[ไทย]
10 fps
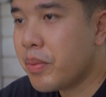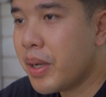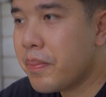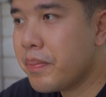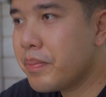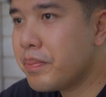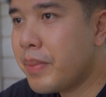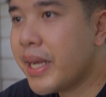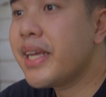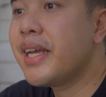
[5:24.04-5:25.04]
สมกับ
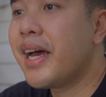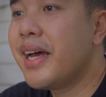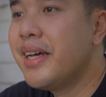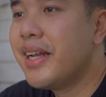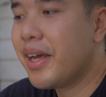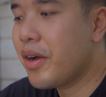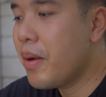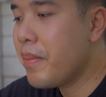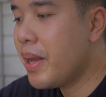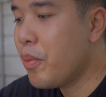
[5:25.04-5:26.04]
แม็กกี้อ่ะแล้วก็
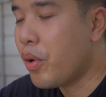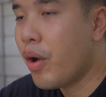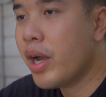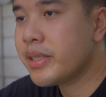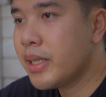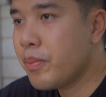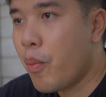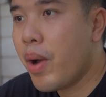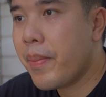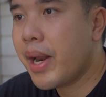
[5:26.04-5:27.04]
มีหมูทอดซึ่งผ
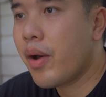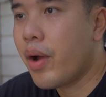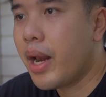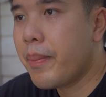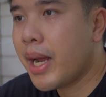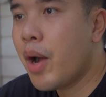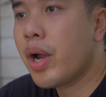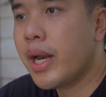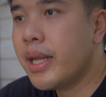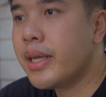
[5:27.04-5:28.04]
มว่ามันอร่อยแล้วมันเข้า
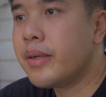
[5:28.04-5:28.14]
กันได้ดี